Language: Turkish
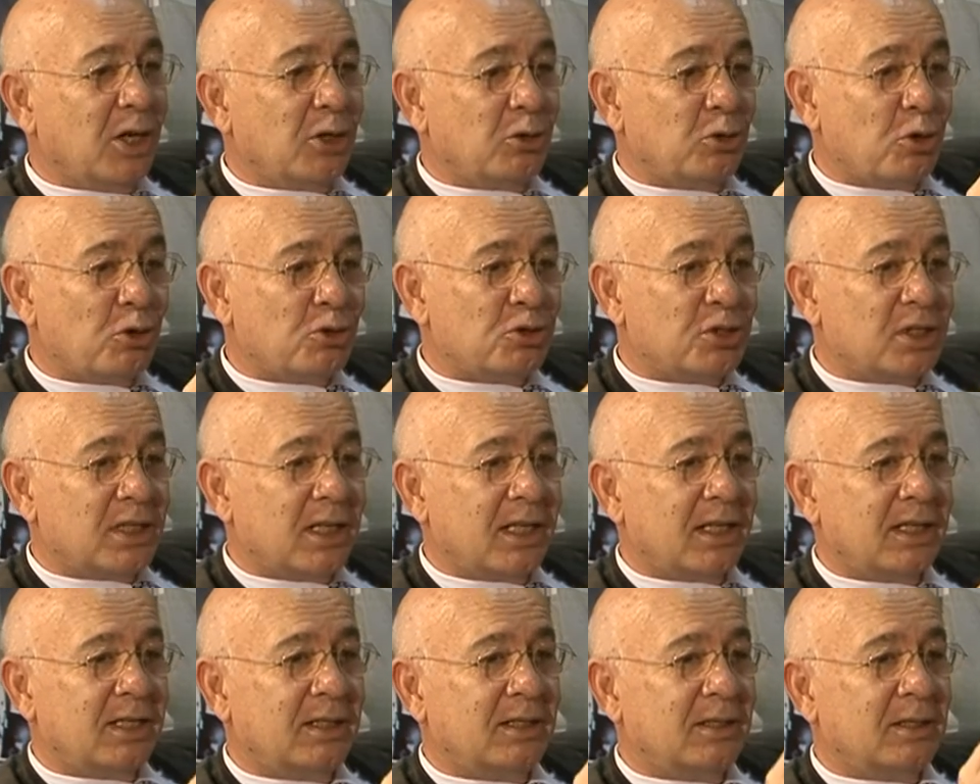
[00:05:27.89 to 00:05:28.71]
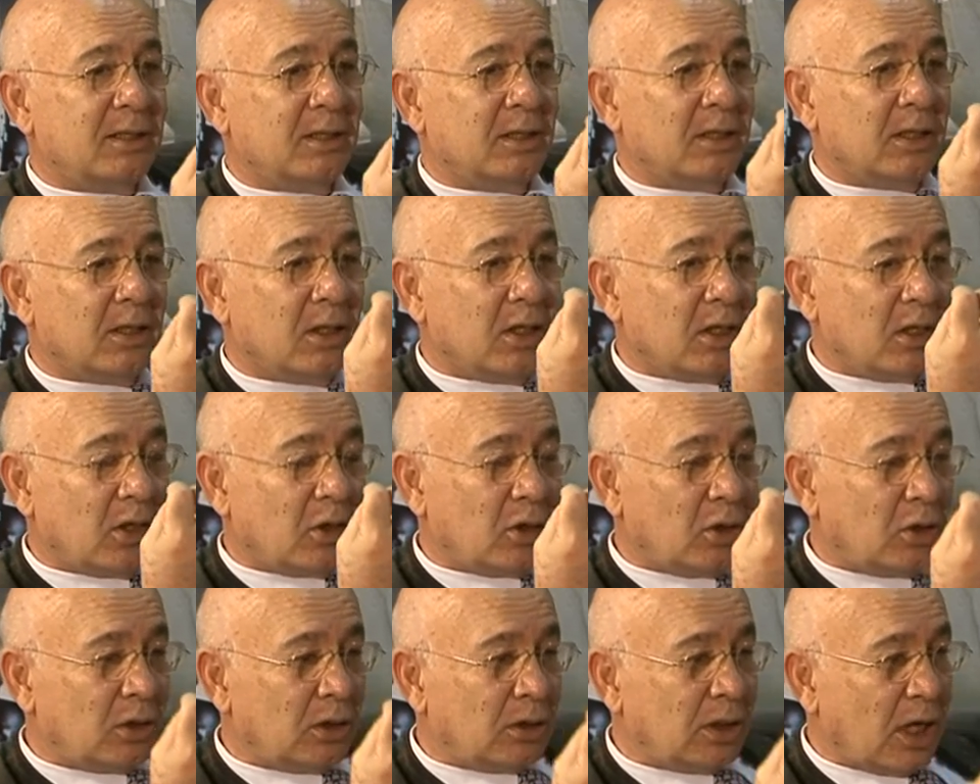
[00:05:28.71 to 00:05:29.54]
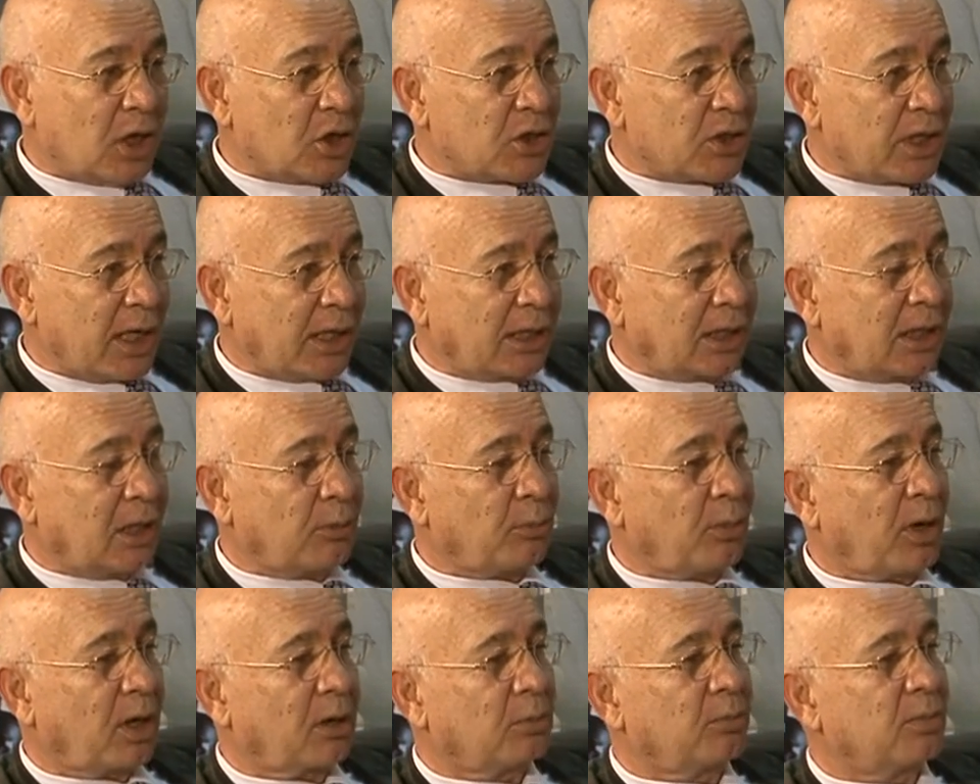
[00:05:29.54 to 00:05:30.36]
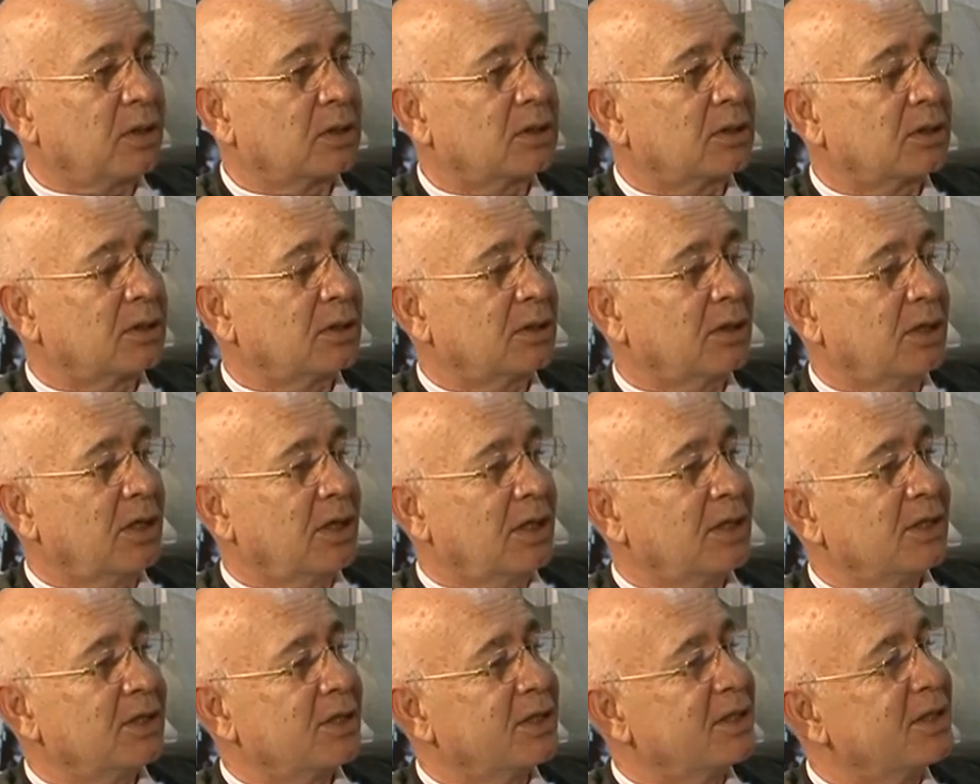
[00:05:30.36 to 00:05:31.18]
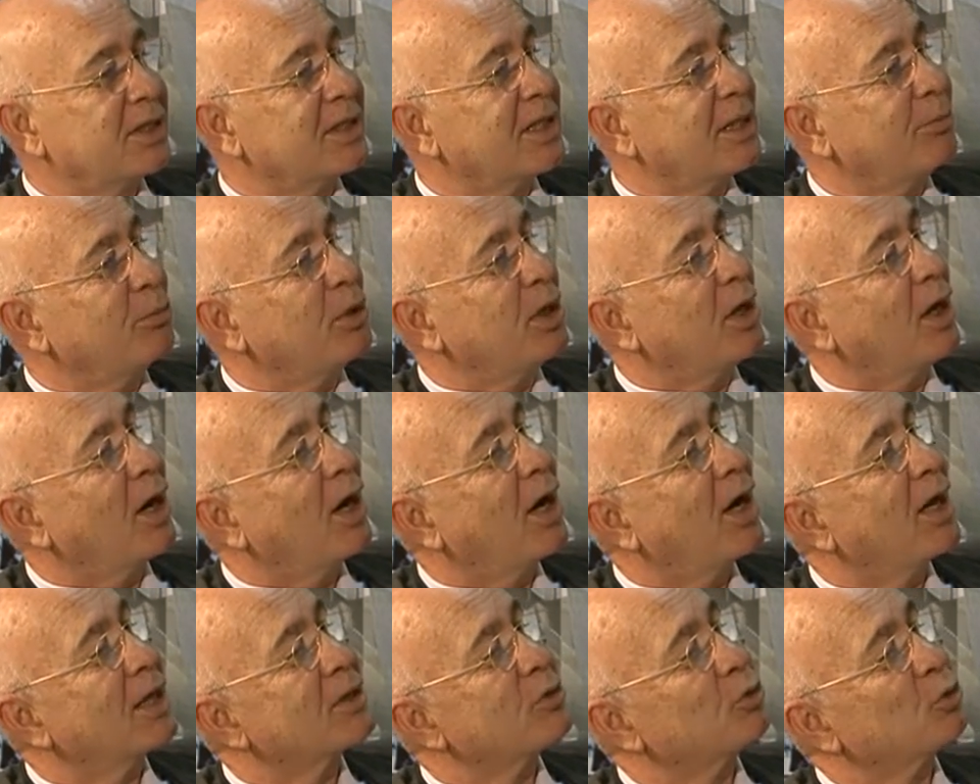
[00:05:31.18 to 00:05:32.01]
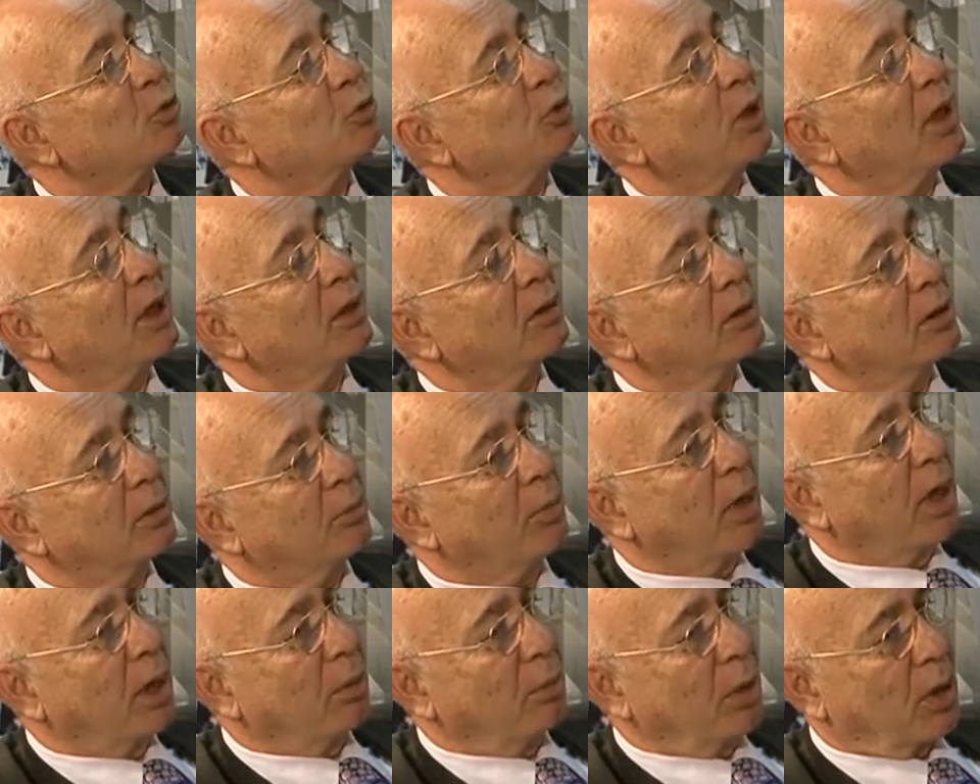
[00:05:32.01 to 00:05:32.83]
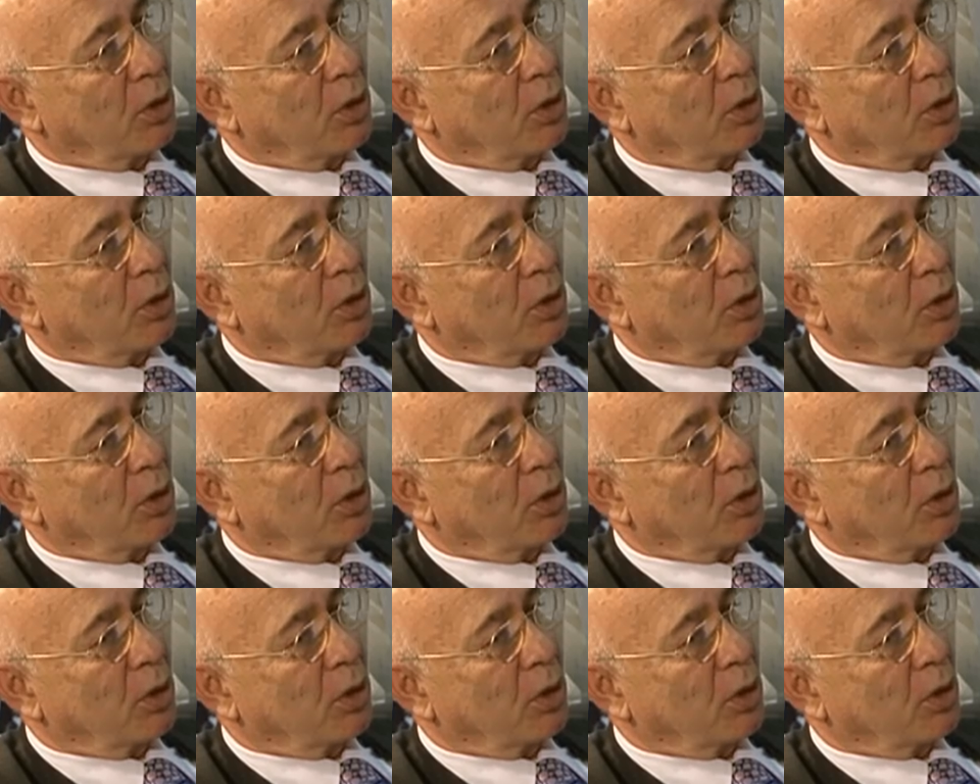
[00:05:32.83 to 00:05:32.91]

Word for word: gözlerin dehşetle bakması sizde bir haz uyandırmaya